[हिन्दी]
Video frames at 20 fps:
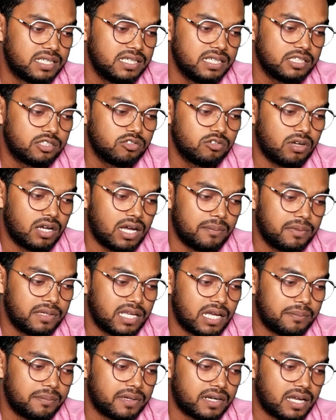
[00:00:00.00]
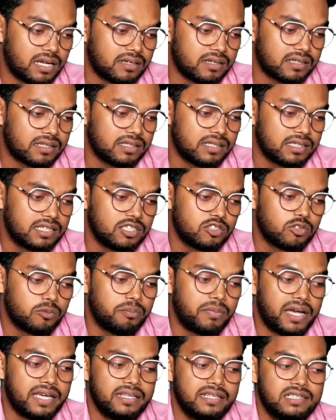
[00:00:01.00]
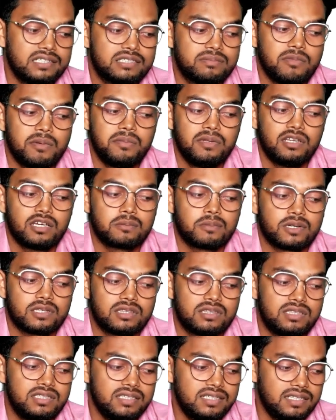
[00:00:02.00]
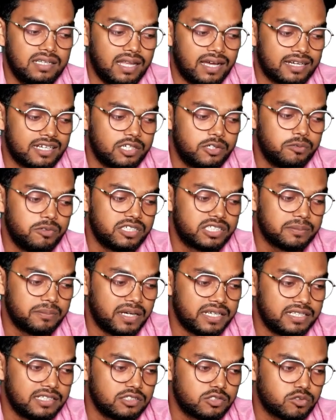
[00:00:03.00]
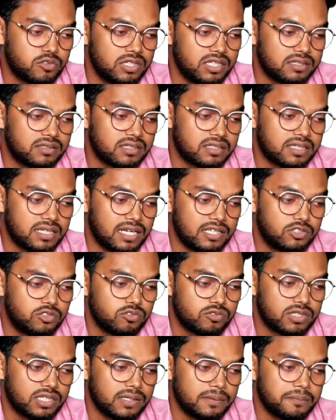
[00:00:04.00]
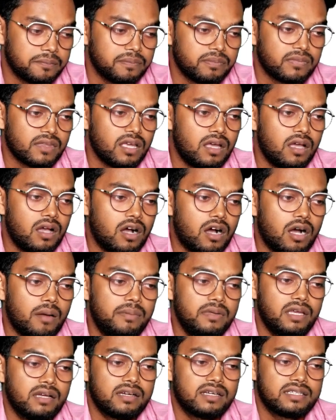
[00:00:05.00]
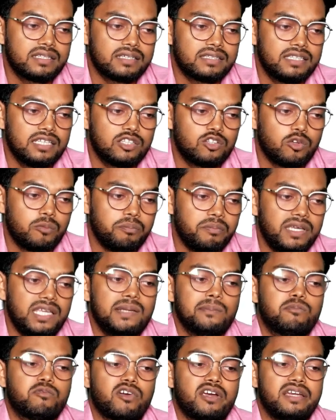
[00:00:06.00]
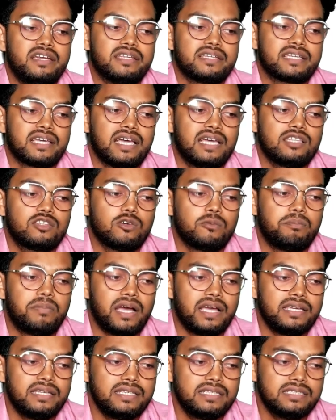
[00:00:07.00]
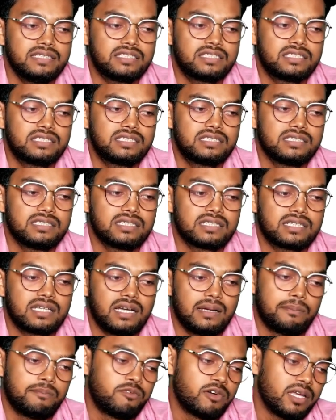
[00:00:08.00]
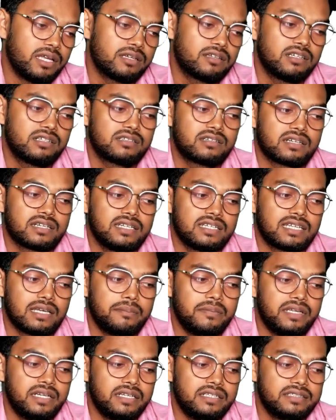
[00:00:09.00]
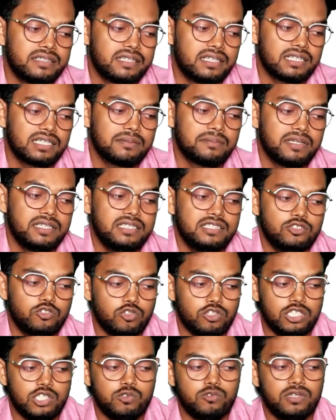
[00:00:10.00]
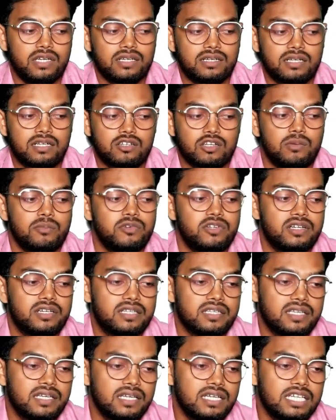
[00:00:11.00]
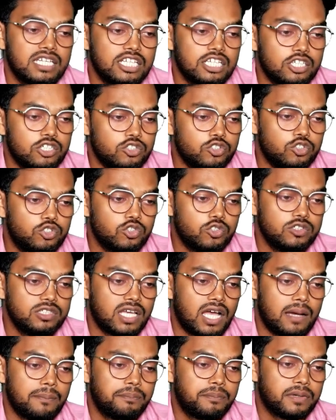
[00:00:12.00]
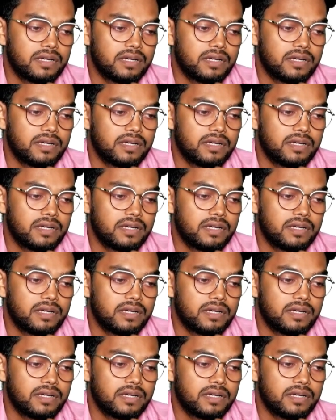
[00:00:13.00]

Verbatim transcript: देखिए तो आप यहाँ पर आकर के देखिए तो बाइनेंस में भी लगभग तीन लाख ट्वीट्स बाइनेंस को लेकर के आ चुके हैं अभी अगर देखते हैं तो मेन पॉइंट क्या है तो बाइनेंस का वायकट करने का मेन रीजन है कि भाई ये जो लूना कम्युनिटी है जो यहाँ